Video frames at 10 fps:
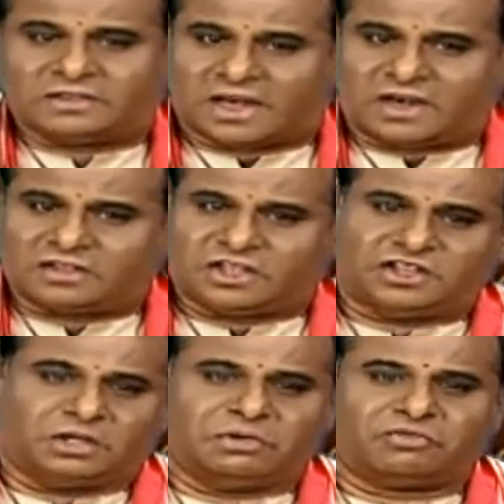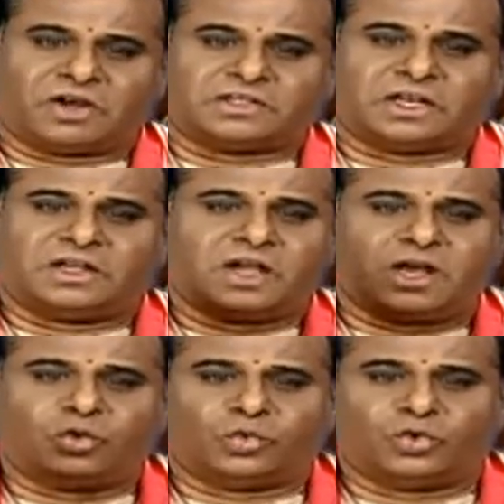దాన ధింధిమి వ్రాత
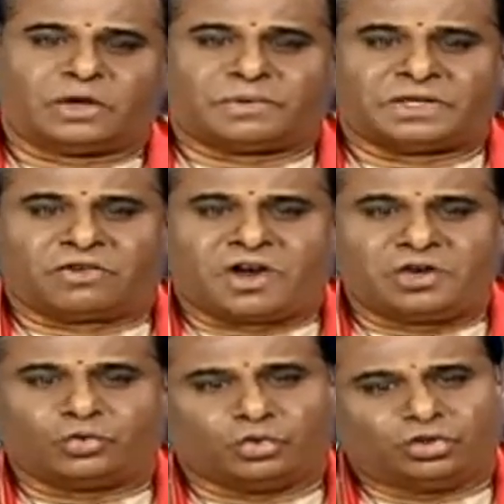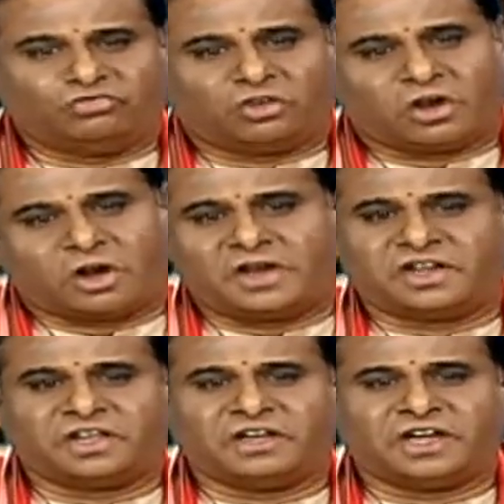నయానుకూల పదవారి కుహుత్వా
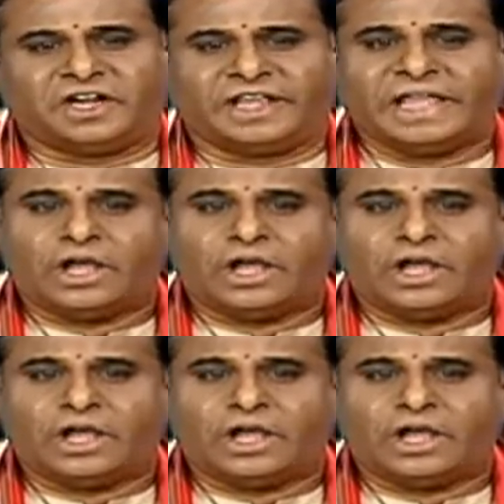హారికింకిణి